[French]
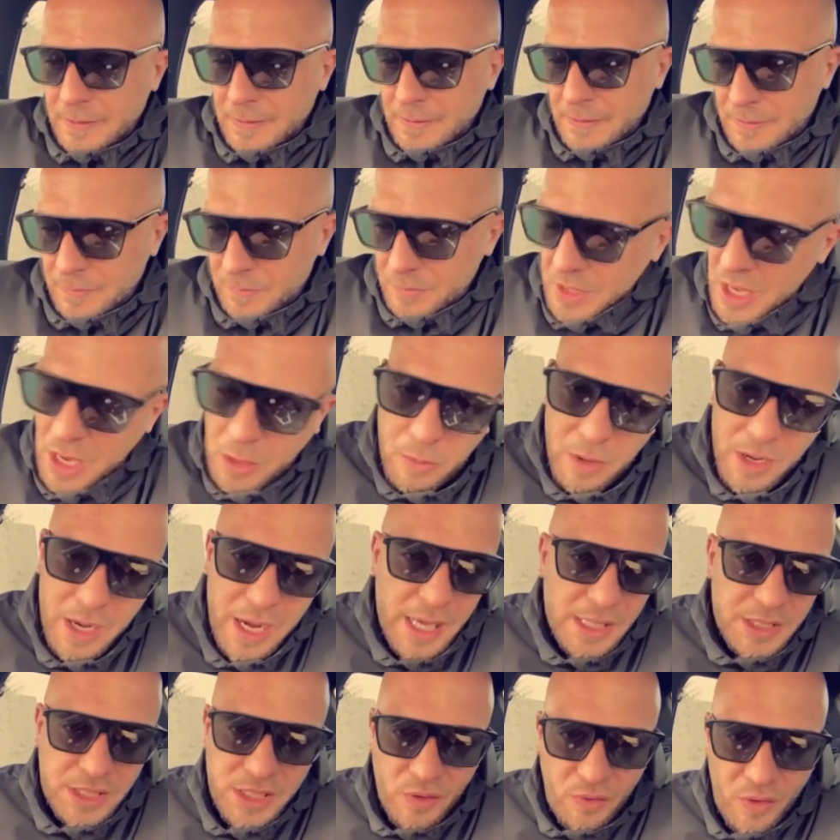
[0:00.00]
ben voilà,
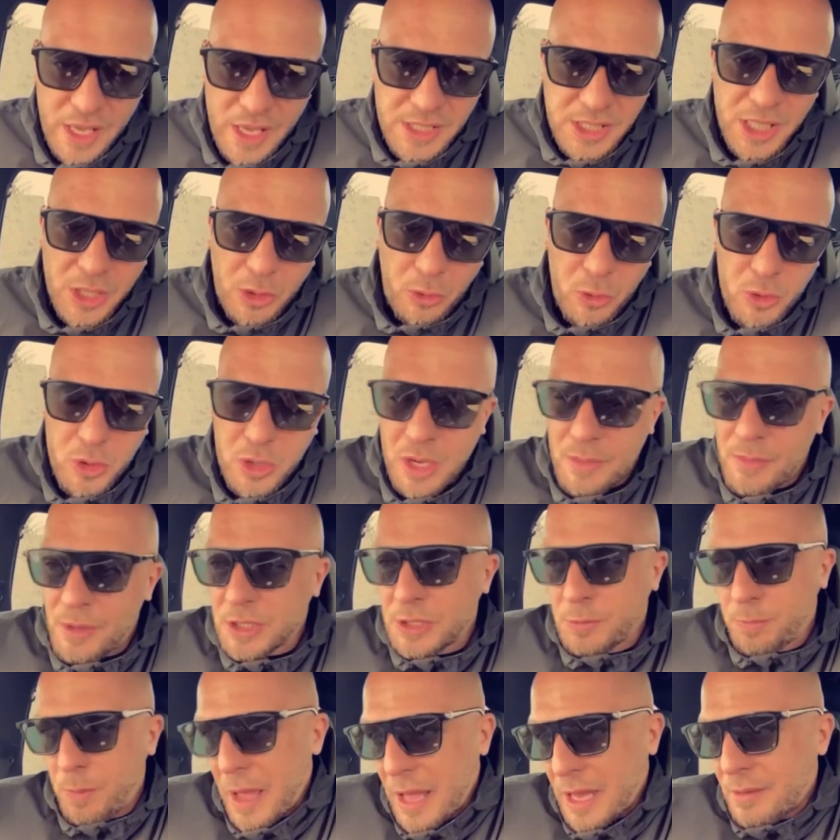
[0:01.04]
c'est vrai, c'est cru comment je
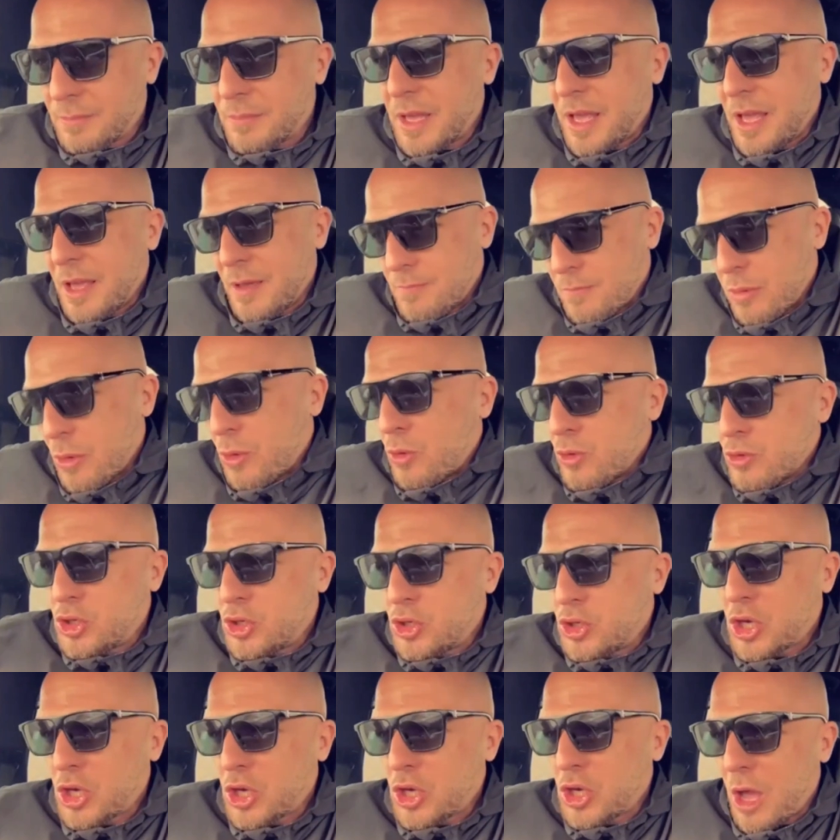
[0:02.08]
parle, mais beaucoup de
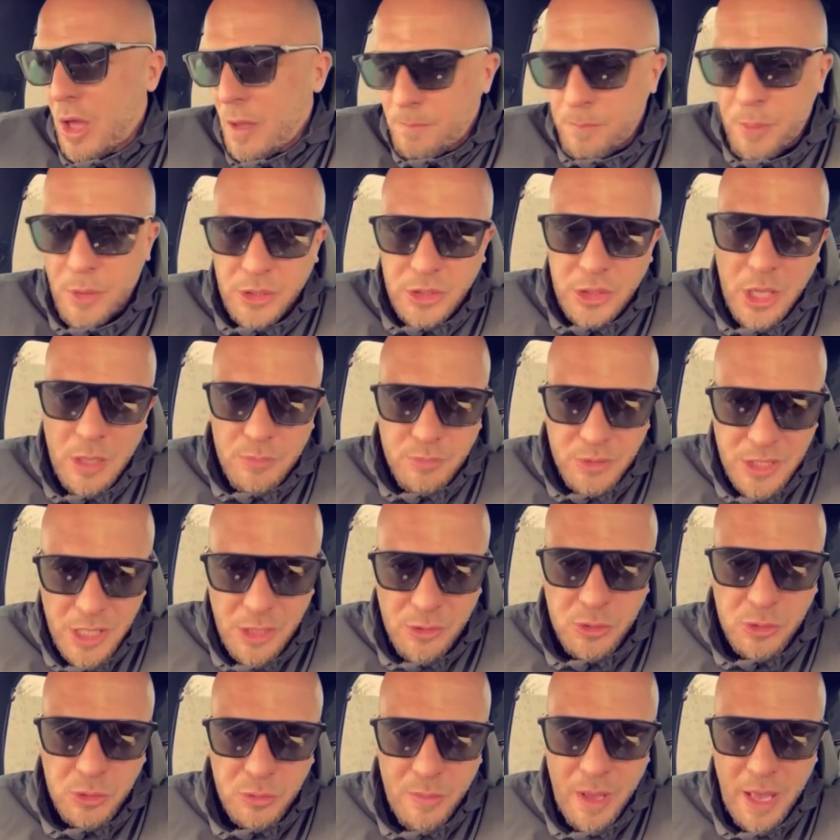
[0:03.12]
gens pensent comme ça en
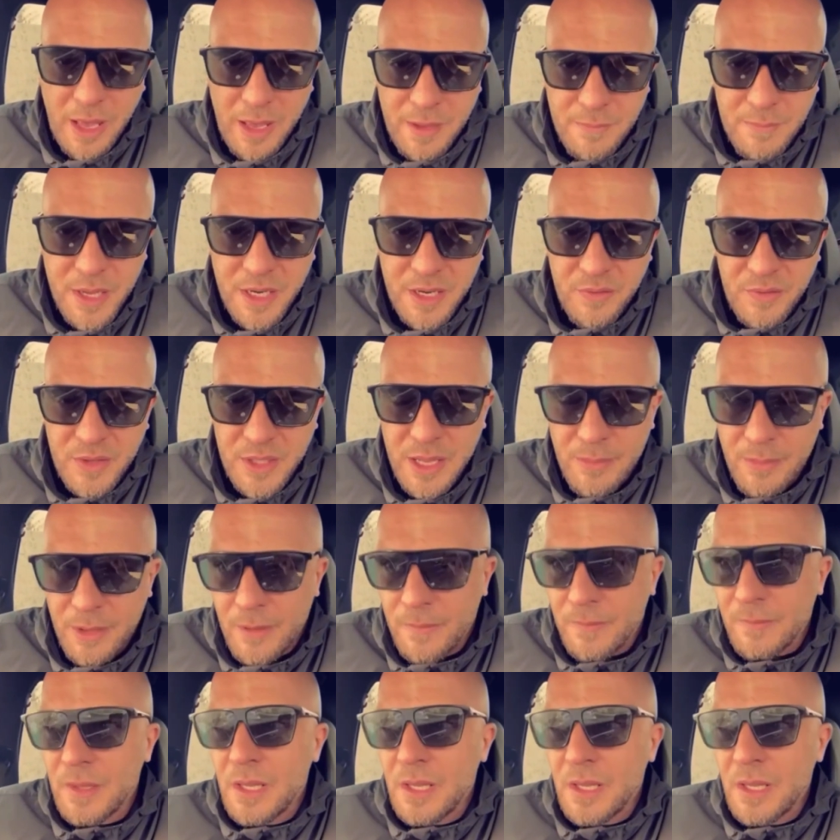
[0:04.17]
sous-marin, bien évidemment.